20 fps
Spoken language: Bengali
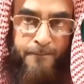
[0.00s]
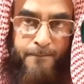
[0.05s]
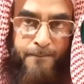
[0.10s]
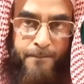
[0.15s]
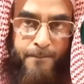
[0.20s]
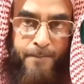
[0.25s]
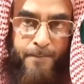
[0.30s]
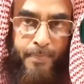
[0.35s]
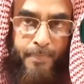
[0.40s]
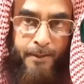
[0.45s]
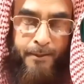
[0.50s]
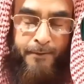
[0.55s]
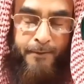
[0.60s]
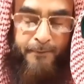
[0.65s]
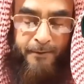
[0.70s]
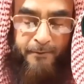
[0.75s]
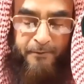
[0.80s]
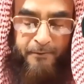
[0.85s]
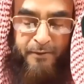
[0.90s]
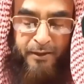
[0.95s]
তো
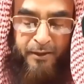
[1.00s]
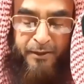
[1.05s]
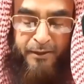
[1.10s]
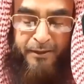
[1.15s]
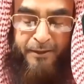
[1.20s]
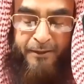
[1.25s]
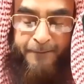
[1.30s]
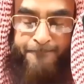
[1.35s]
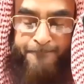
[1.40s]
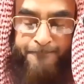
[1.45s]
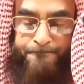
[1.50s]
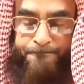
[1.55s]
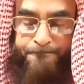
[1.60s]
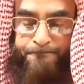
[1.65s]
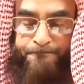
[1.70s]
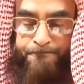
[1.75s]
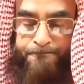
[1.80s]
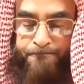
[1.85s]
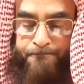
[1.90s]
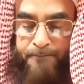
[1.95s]
আহলুল হাদিস
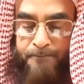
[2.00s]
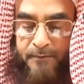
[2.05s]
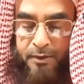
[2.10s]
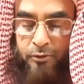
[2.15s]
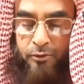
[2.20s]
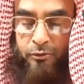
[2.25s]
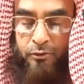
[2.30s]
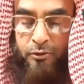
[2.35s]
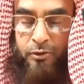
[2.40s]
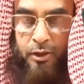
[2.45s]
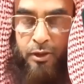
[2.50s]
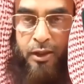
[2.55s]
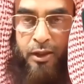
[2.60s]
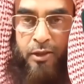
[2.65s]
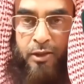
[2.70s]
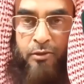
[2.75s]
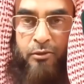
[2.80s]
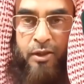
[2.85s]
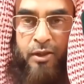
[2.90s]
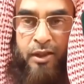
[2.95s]
সালাফরা বলেছেন মানে
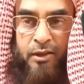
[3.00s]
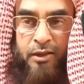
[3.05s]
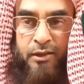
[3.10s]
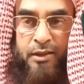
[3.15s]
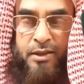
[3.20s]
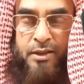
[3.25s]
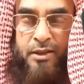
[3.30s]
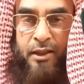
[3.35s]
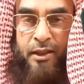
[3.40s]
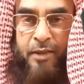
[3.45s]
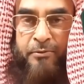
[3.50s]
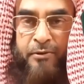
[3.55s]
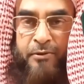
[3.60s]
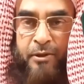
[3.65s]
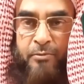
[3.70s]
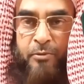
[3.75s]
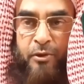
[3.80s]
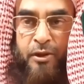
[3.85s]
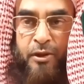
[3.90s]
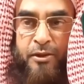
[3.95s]
এই
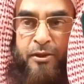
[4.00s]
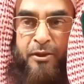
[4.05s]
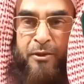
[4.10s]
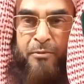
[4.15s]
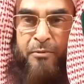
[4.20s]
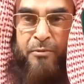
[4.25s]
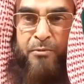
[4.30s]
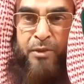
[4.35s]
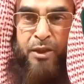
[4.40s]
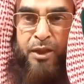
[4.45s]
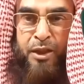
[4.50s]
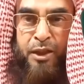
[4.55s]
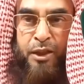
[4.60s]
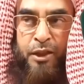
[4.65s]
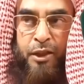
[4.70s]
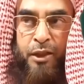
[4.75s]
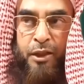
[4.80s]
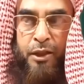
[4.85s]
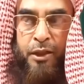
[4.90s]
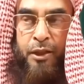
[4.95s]
আমাদের
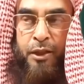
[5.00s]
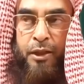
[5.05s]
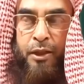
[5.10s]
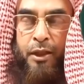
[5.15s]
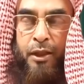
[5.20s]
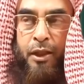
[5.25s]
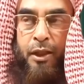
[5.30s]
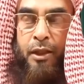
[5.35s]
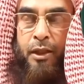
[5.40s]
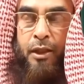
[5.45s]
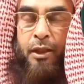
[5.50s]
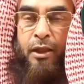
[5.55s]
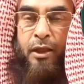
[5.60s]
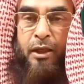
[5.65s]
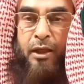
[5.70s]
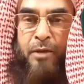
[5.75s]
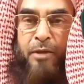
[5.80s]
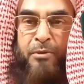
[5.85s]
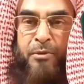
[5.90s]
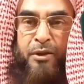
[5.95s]
এই
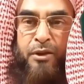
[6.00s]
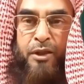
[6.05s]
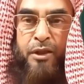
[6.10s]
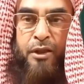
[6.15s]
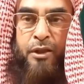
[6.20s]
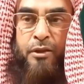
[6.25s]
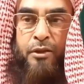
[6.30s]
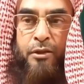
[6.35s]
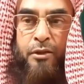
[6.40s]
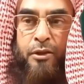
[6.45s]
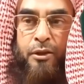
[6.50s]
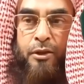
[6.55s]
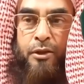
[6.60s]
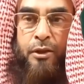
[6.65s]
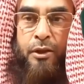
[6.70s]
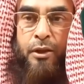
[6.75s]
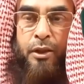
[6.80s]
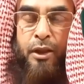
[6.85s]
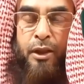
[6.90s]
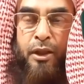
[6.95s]
নামকরণ হয়ে গেলি হয়ে গেল
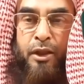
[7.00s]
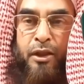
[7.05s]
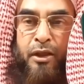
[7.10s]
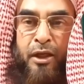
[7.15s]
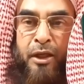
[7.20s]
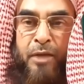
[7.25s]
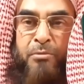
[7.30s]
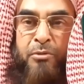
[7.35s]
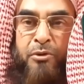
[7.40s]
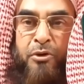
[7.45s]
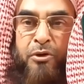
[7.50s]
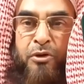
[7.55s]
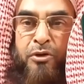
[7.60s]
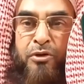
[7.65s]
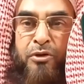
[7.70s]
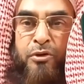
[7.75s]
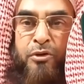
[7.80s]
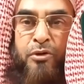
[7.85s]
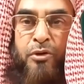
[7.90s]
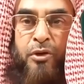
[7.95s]
না না না আহরুল
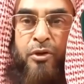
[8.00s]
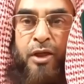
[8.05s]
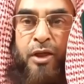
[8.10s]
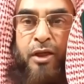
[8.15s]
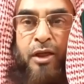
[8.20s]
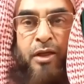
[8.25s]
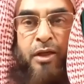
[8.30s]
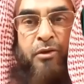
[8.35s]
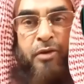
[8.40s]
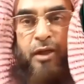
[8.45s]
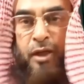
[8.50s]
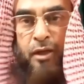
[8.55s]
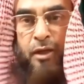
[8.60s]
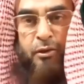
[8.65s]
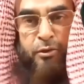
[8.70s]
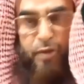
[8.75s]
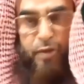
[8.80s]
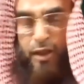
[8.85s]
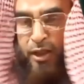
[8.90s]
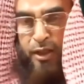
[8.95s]
হাদিস হইতে হবে
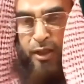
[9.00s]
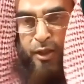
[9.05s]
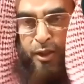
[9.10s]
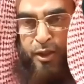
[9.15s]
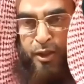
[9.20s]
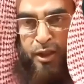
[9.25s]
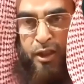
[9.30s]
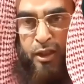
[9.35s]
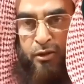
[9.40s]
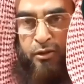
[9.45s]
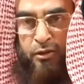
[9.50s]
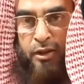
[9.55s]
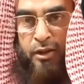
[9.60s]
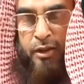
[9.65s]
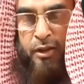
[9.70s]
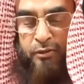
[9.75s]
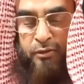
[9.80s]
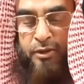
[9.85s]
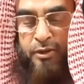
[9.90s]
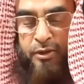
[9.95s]
প্র্যাকটিসিং আহলে হাদিস
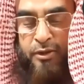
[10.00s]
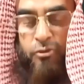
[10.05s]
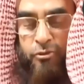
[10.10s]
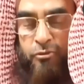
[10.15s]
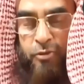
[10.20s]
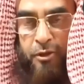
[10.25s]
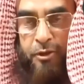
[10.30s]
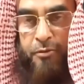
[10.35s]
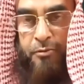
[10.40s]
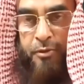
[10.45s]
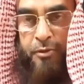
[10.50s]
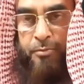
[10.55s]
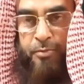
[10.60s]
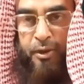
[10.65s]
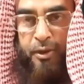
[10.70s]
হ্যাঁ